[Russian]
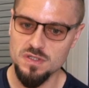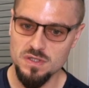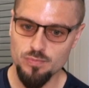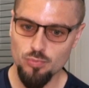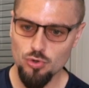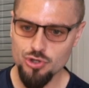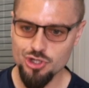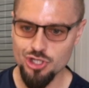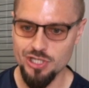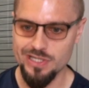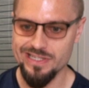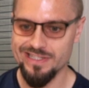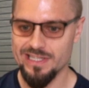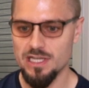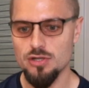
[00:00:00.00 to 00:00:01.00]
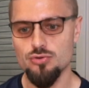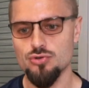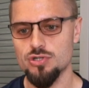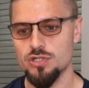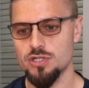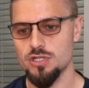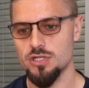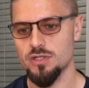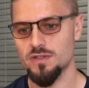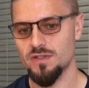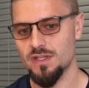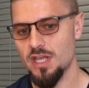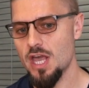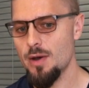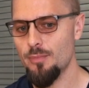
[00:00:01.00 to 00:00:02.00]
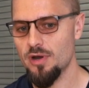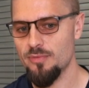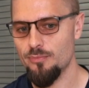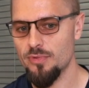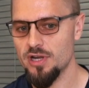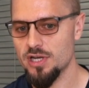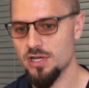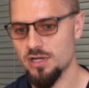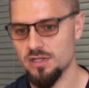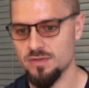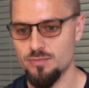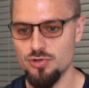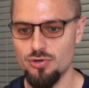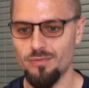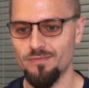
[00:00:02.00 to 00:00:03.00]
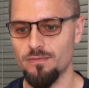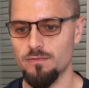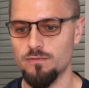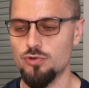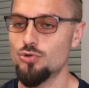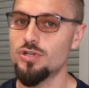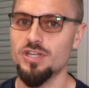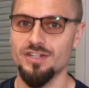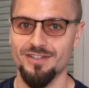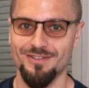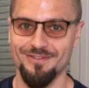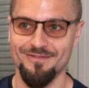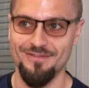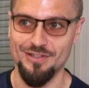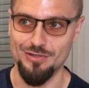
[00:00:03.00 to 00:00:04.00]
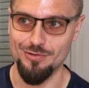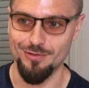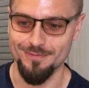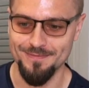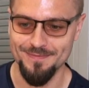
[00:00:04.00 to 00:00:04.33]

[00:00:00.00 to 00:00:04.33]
цепочки и следующие схемы мы разберем в других видео.